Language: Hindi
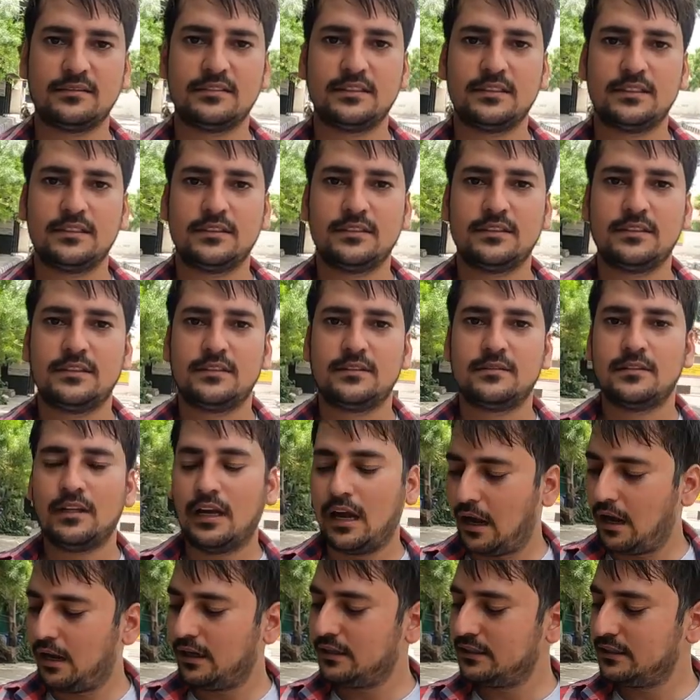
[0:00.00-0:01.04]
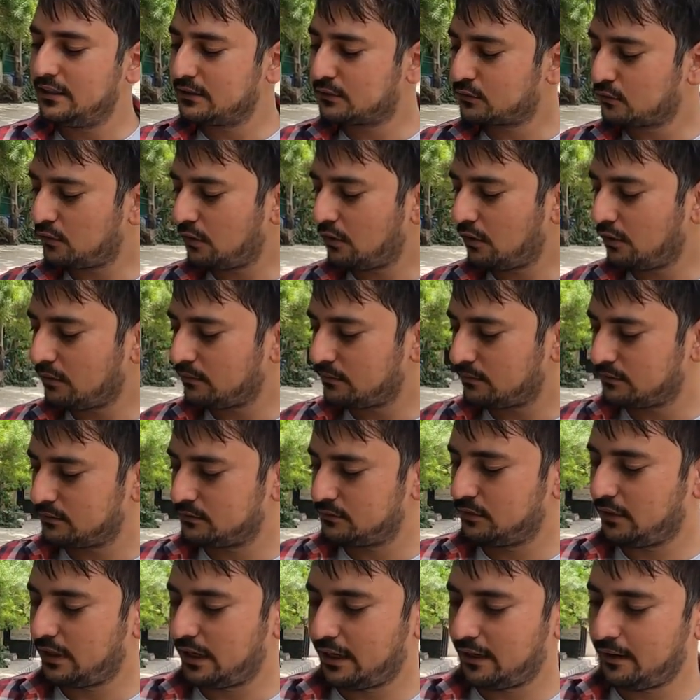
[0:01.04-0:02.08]
चलो आ, इसको
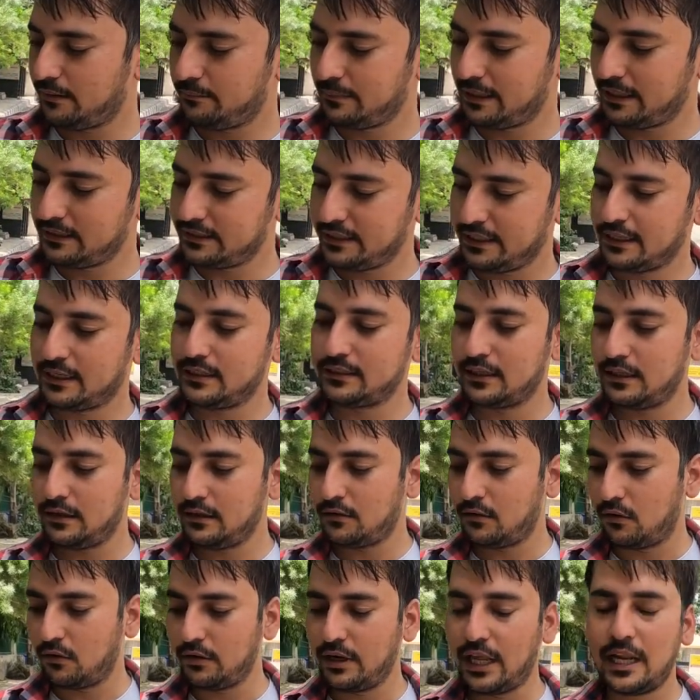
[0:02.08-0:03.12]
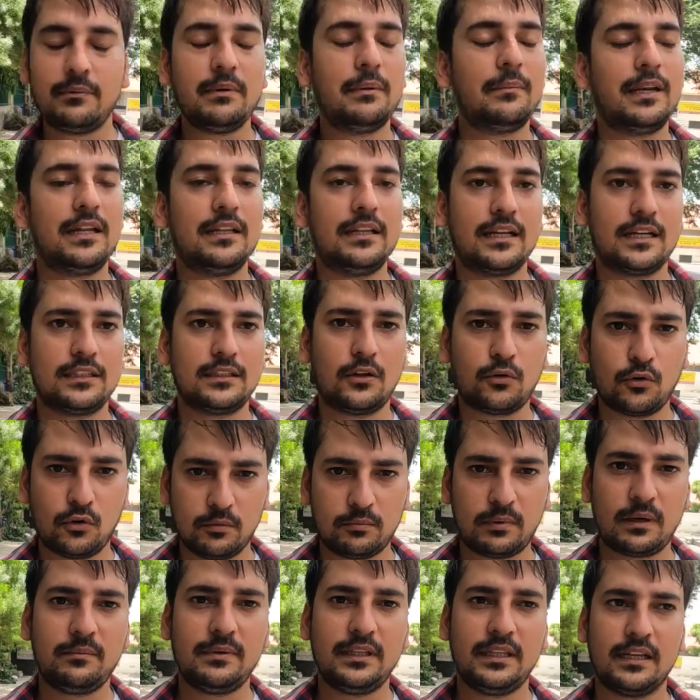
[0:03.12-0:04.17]
जो है मैंने देखा था ऑनलाइन भी मैंने देखा था
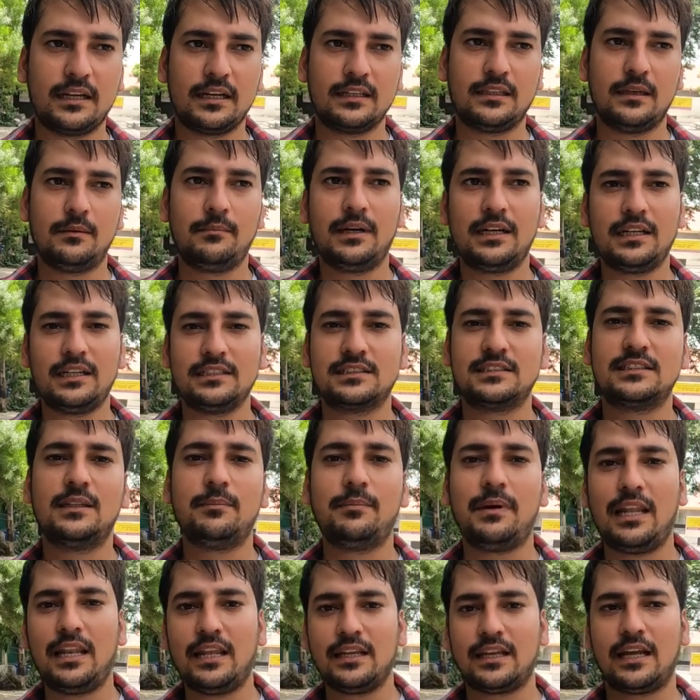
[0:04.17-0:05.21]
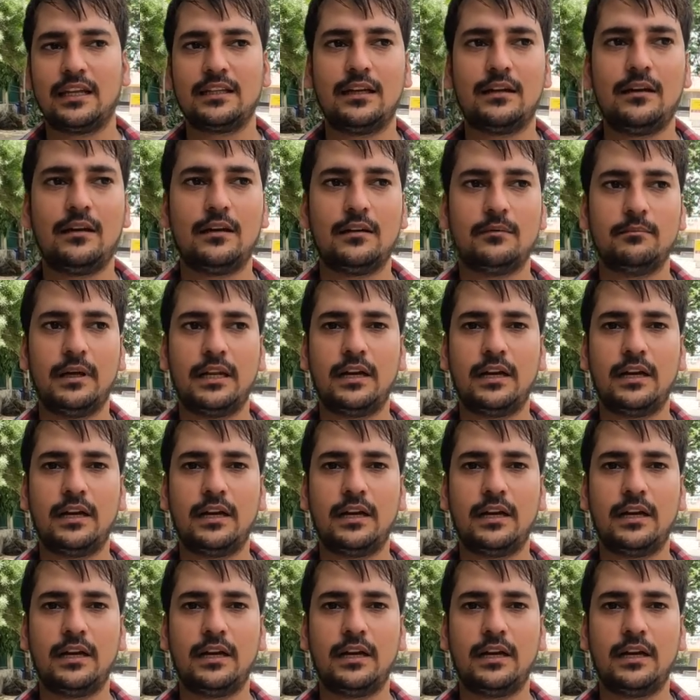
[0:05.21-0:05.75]
रोड पर भी देखा था बट इससे पहले क्या था